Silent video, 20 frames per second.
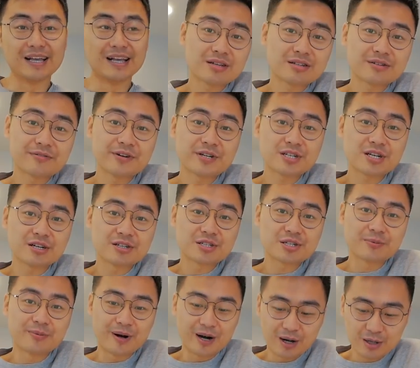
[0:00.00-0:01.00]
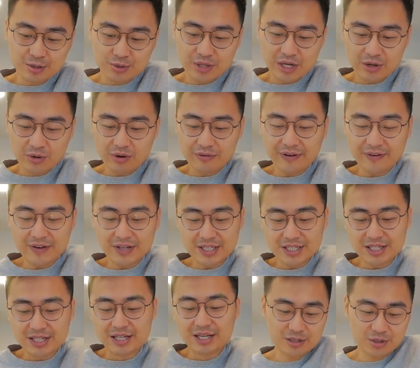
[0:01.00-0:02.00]
他是位摄影师嘛，然后昨天给我发微
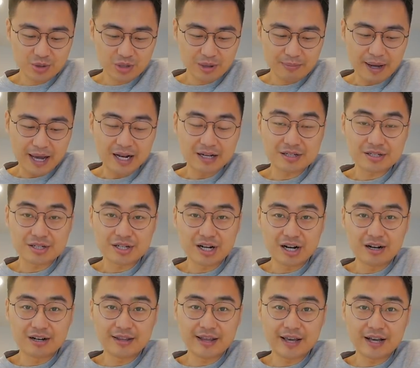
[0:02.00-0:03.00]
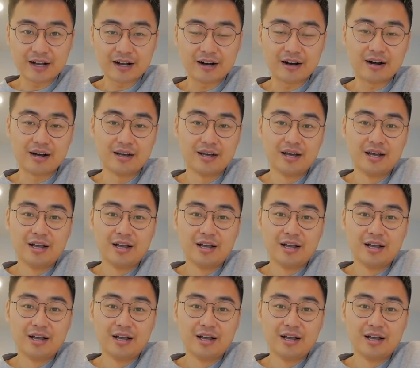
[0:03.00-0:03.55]
信说他买了十张那个《